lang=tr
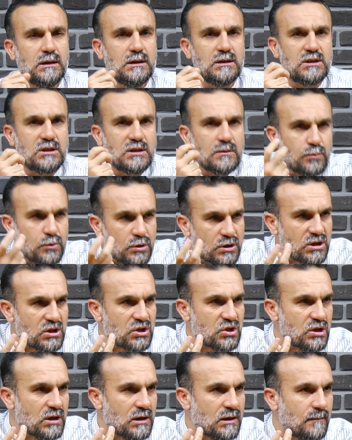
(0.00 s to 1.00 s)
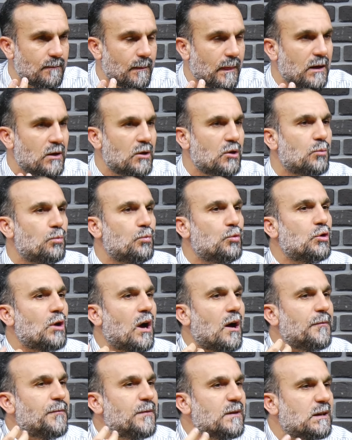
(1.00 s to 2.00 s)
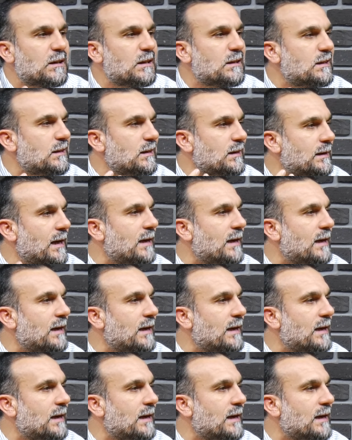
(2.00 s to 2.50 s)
Ki bu kişi münafıklığın